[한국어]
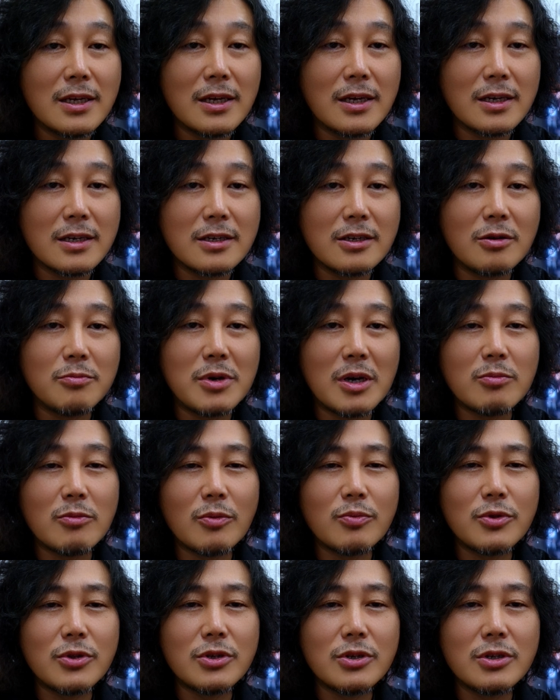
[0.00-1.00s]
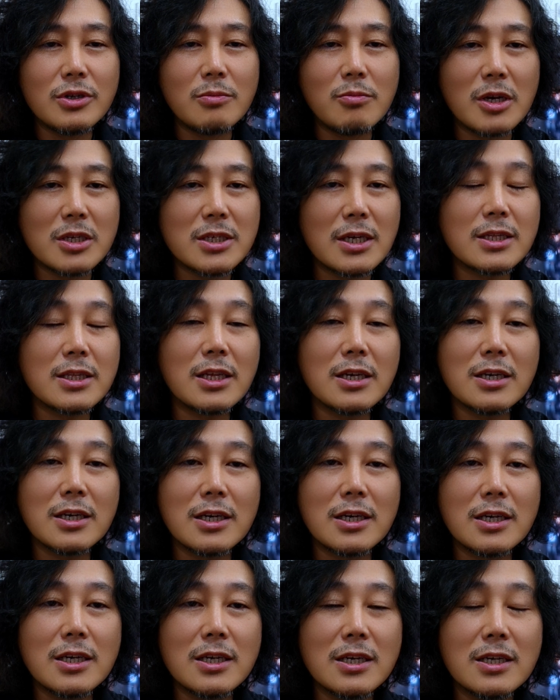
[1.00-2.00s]
아, 그런 방법들을 막
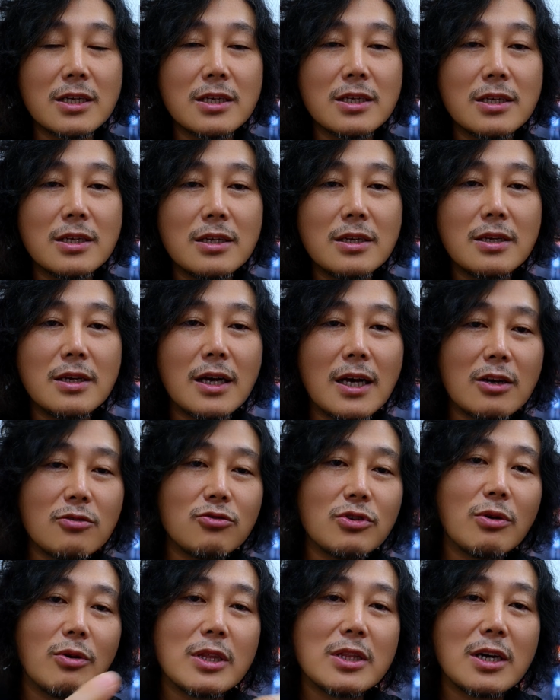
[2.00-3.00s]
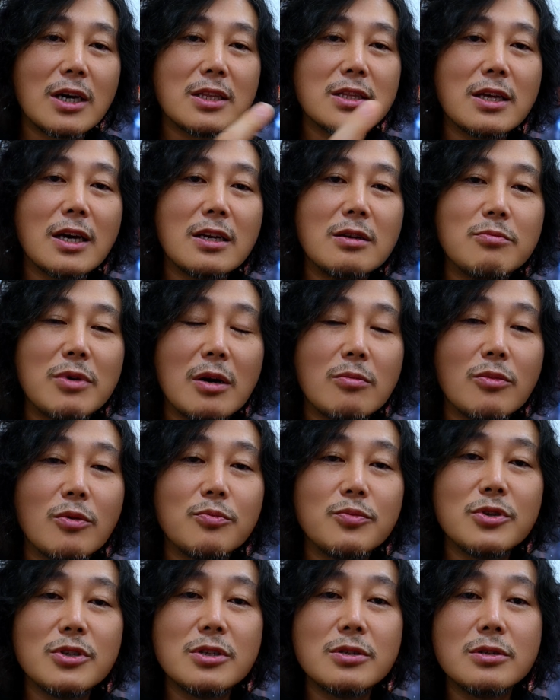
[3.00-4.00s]
찾다가 한국에 왔다 갔다 하는
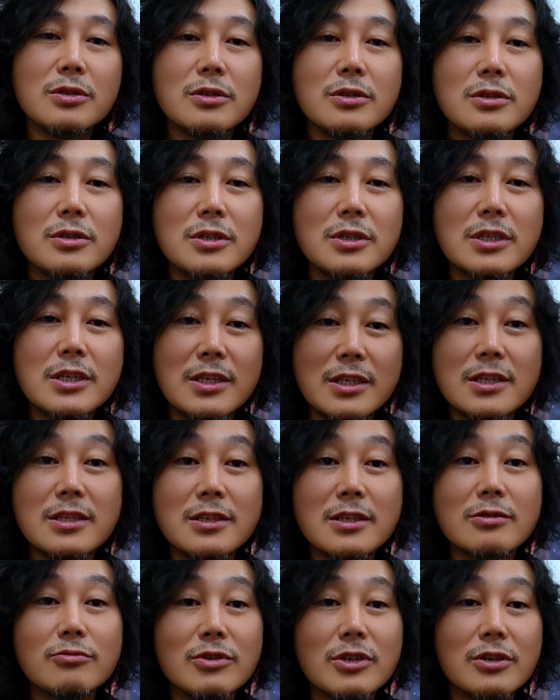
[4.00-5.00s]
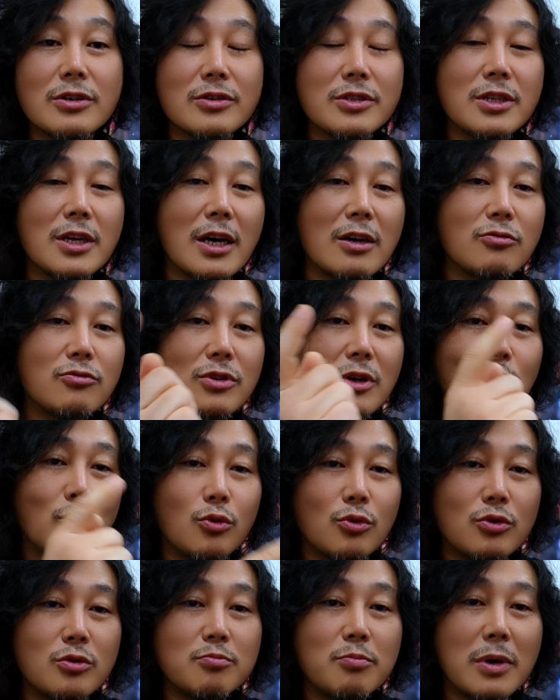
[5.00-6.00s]
방법들이 있더라고요. 근데 한국에
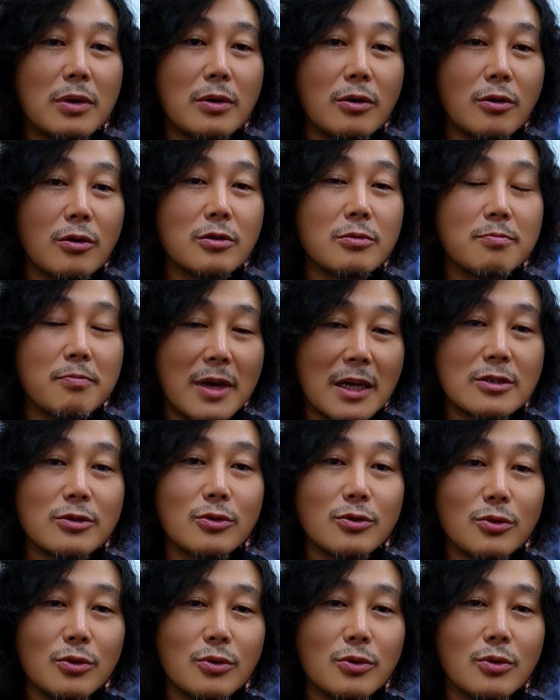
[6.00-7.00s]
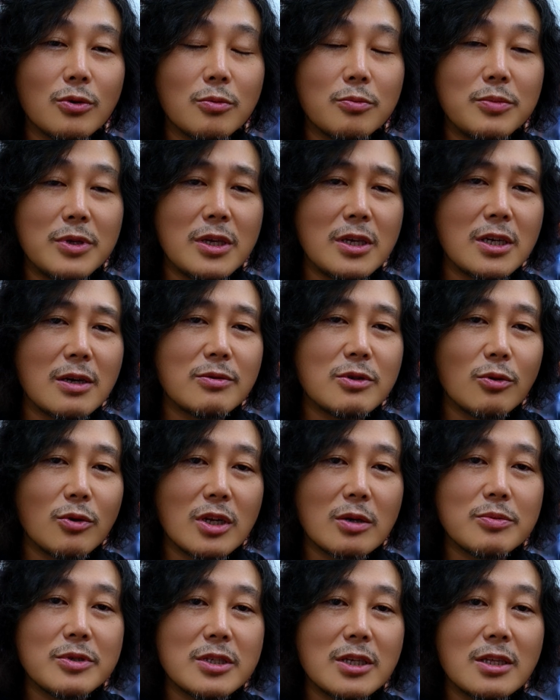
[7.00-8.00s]
오는 것마저도 비행값이
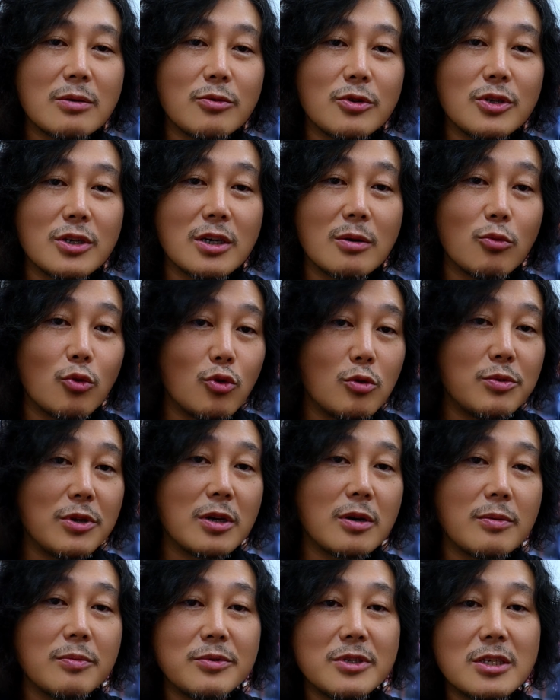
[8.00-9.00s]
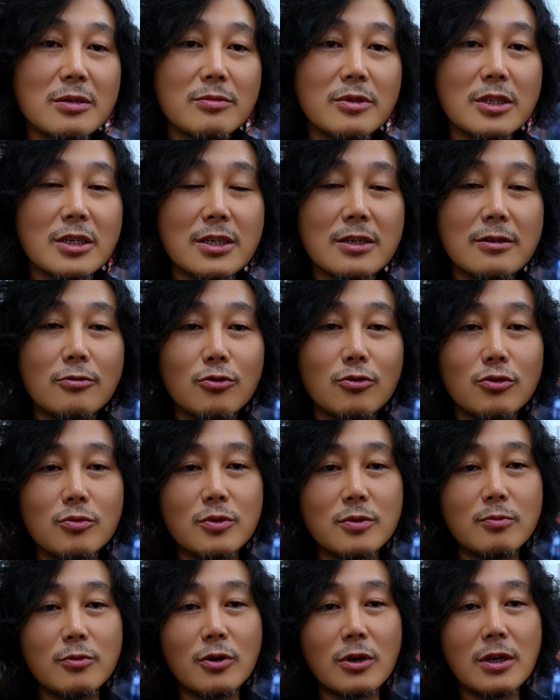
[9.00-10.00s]
워낙 비싸다 보니까 몽골 비행값 비쌉니다.
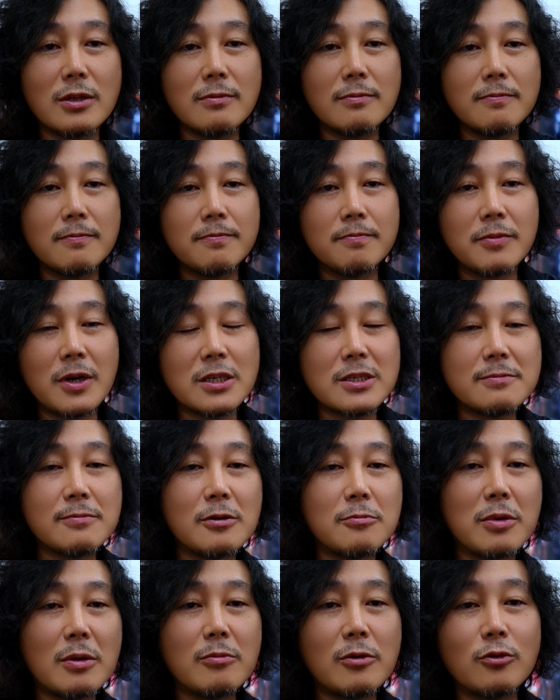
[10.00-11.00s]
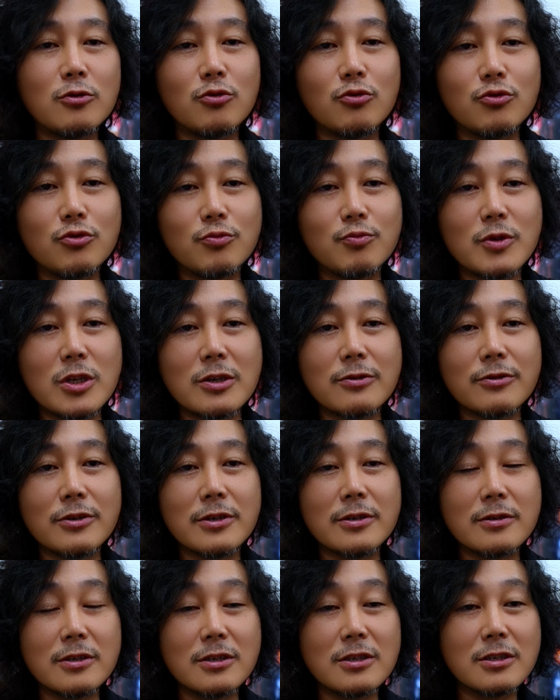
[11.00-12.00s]
요즘은 뭐 한 80만 원, 100만 원도
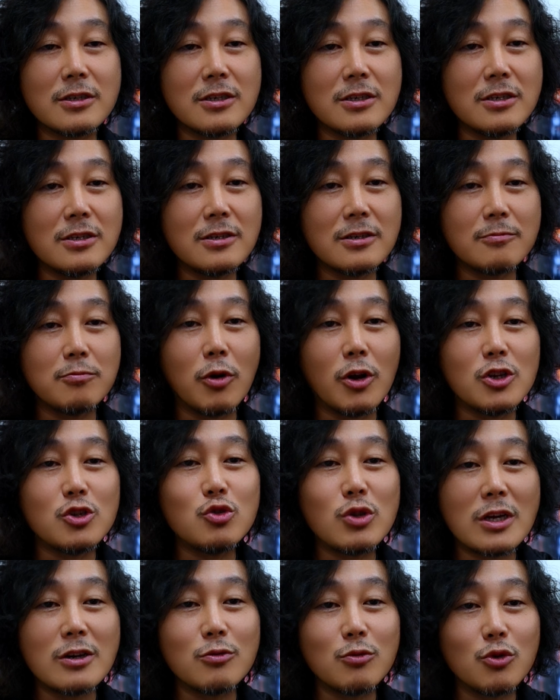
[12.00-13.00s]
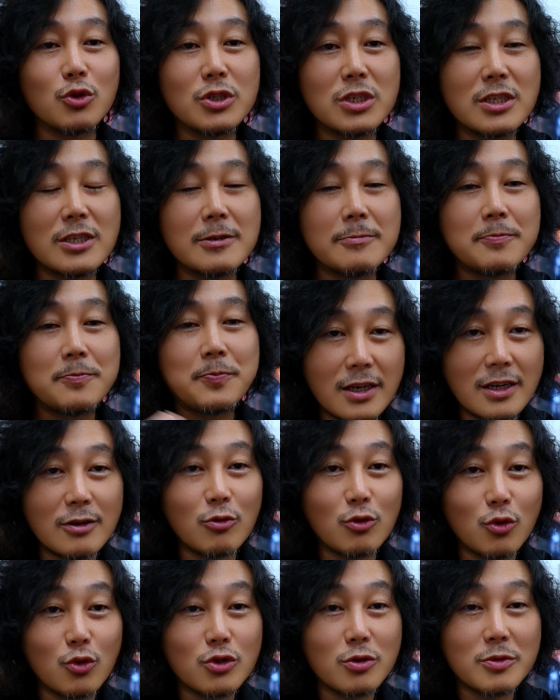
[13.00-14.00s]
우습더라고요. 그, 그 멀지도 않은 곳이
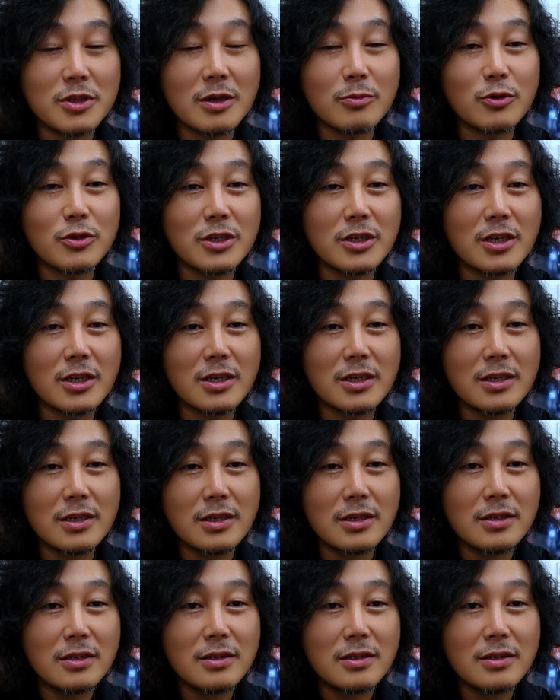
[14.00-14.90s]
대한항공 특점이다 보니까.